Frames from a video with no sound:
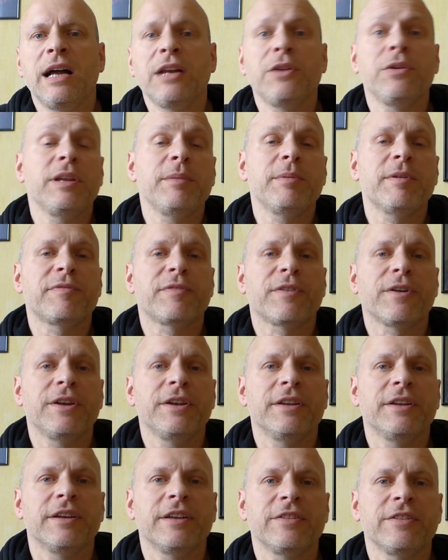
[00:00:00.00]
Hallo liebe
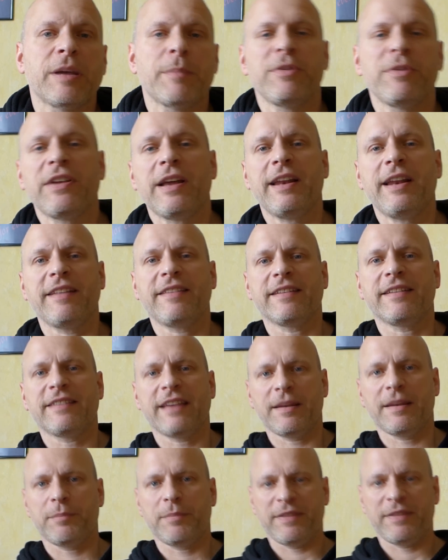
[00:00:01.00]
Freunde, ich habe mich ja in letzter
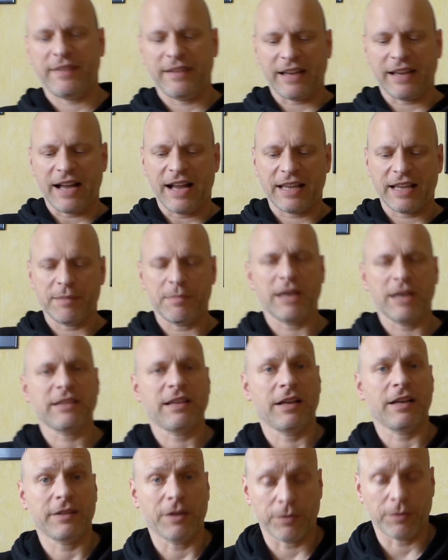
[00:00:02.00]
Zeit ein bisschen rar
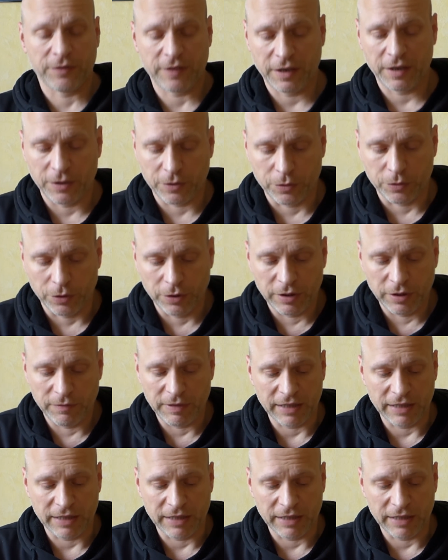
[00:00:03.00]
gemacht, hat auch seine Gründe.